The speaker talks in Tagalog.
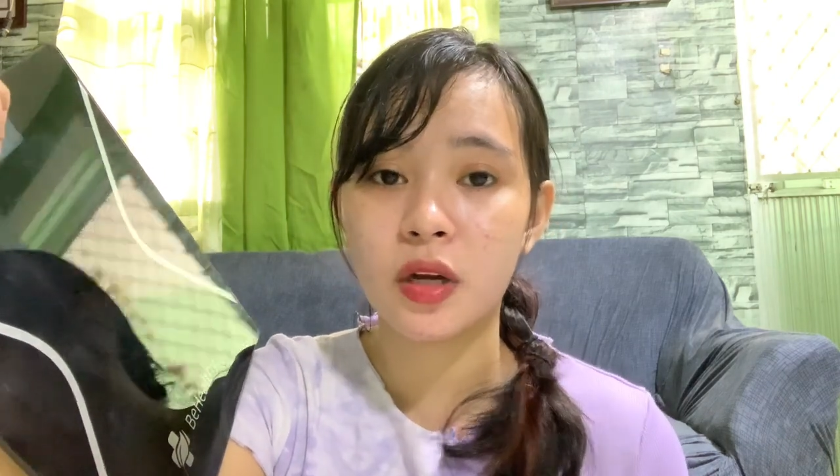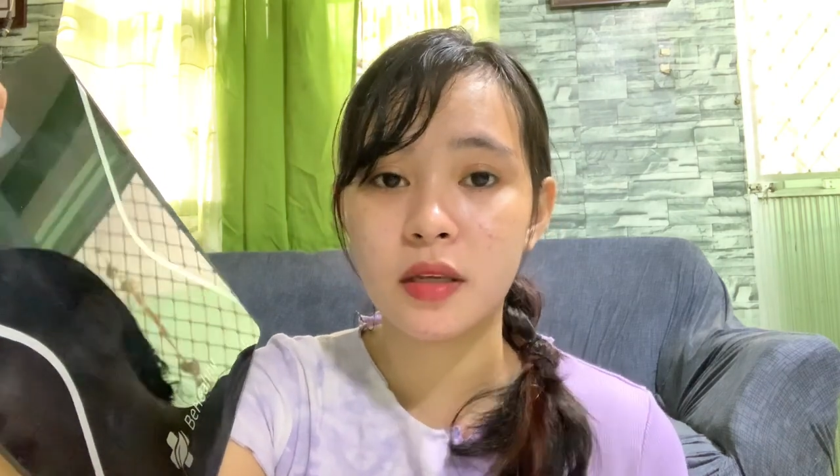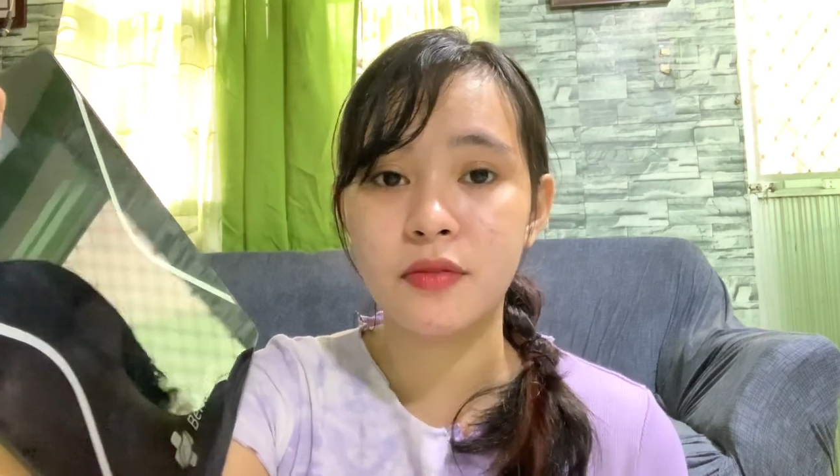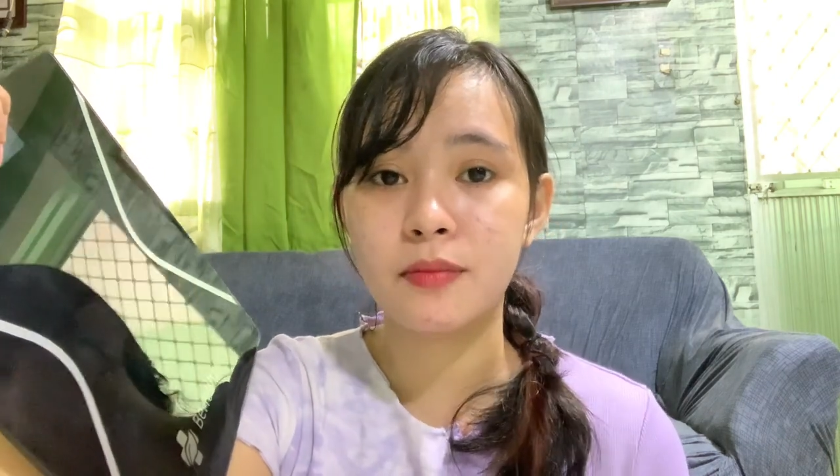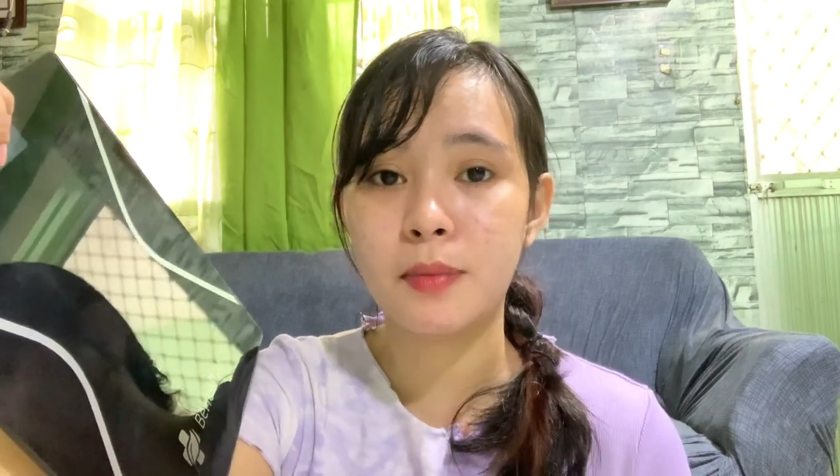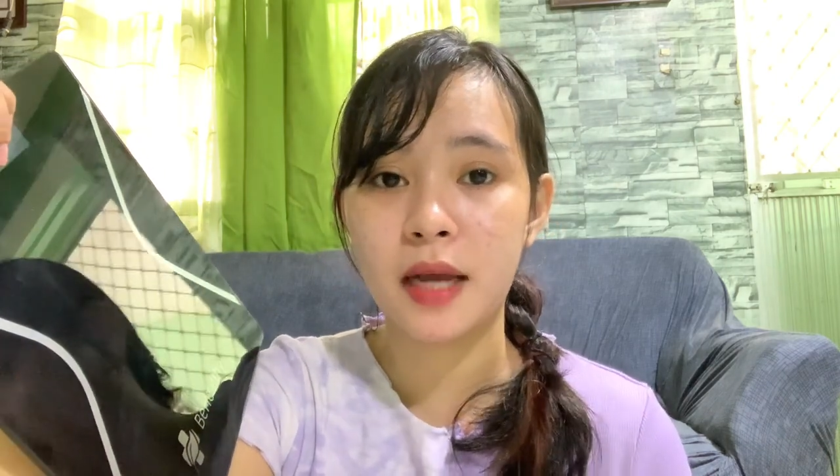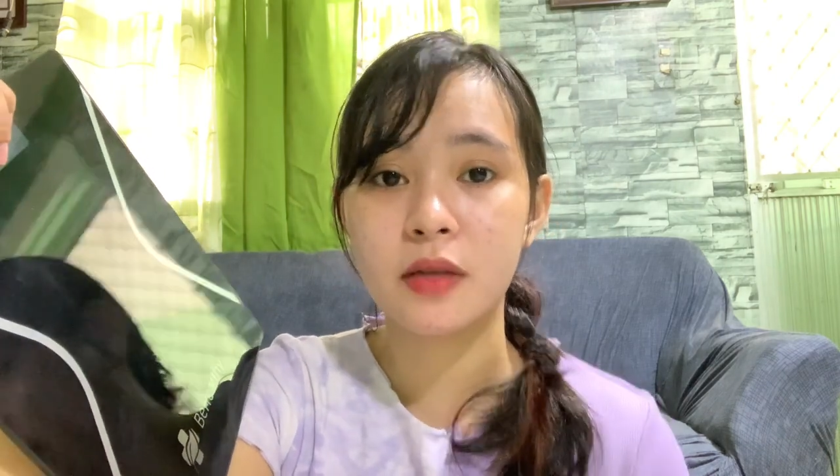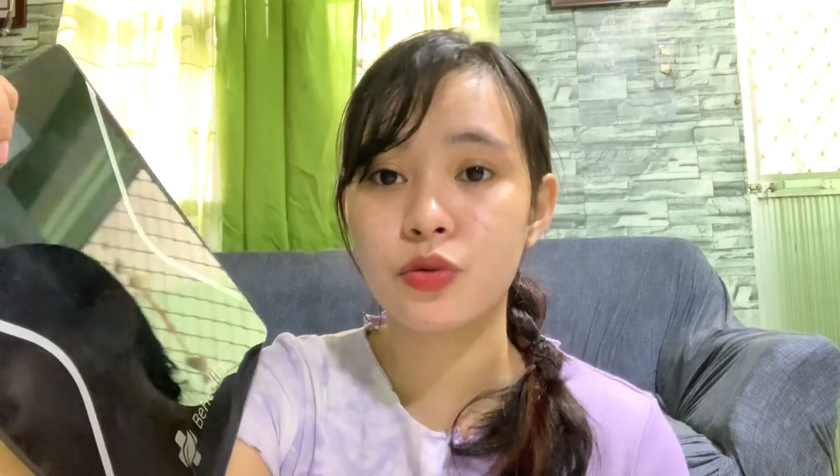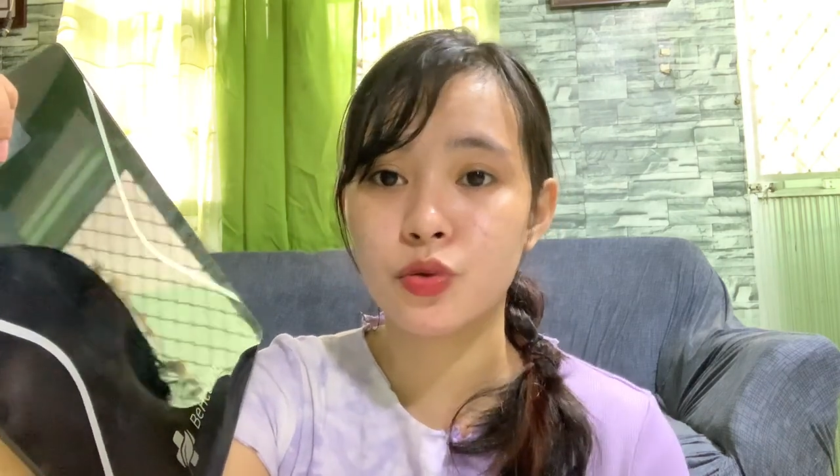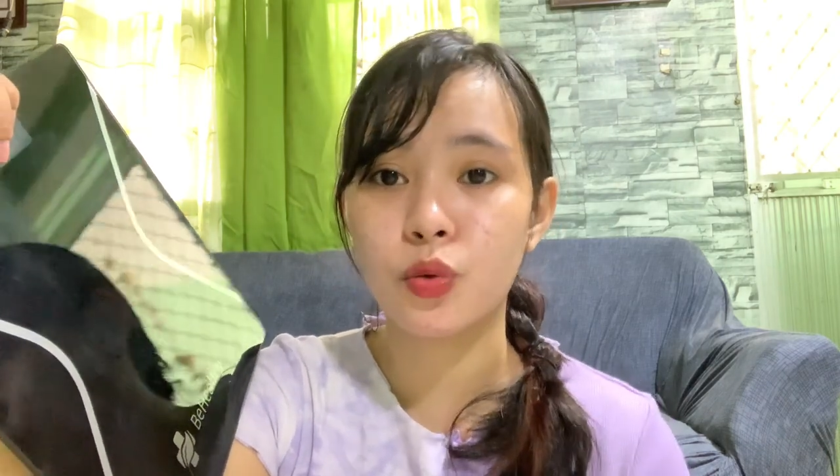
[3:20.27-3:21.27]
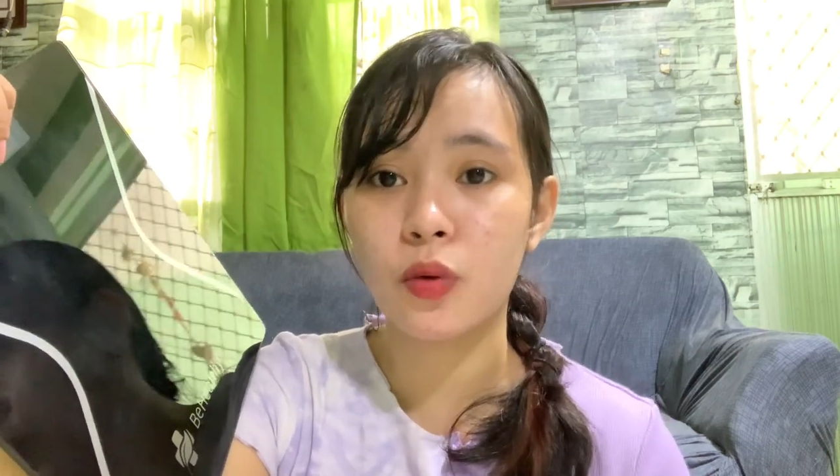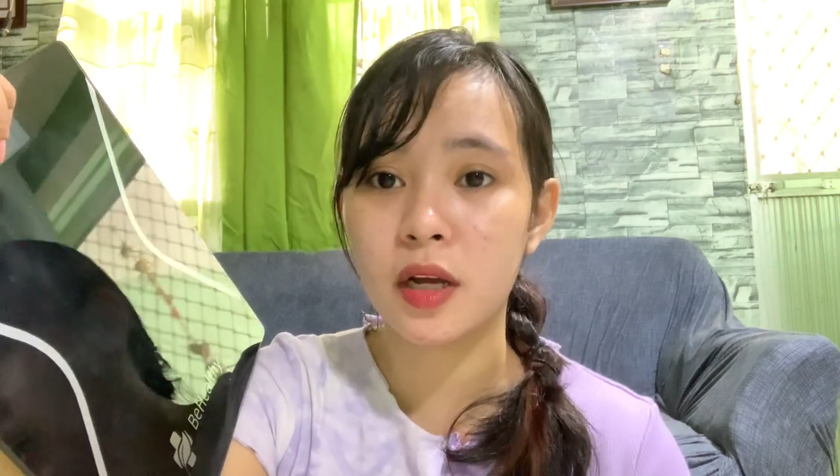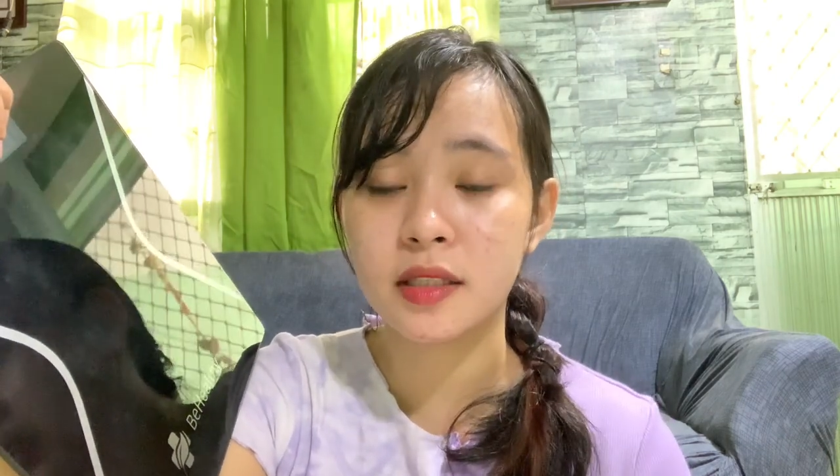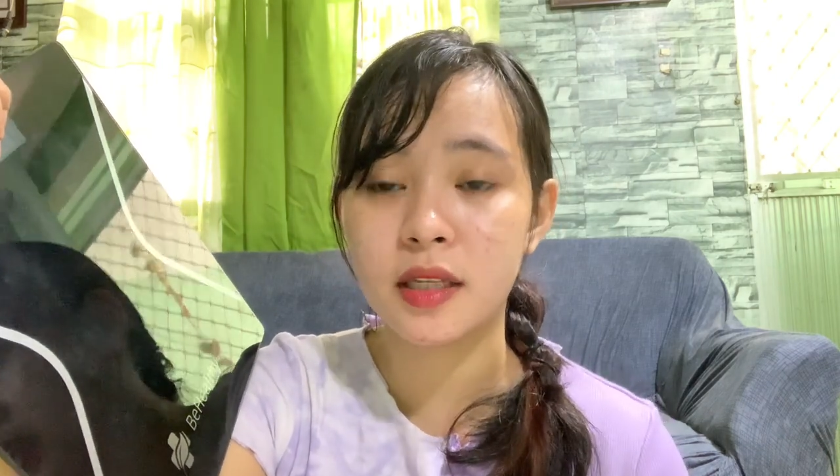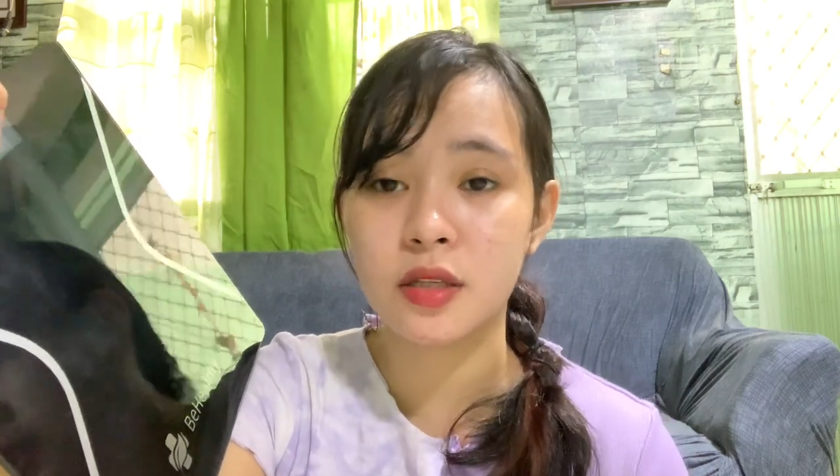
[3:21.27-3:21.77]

iba yung sukat niya.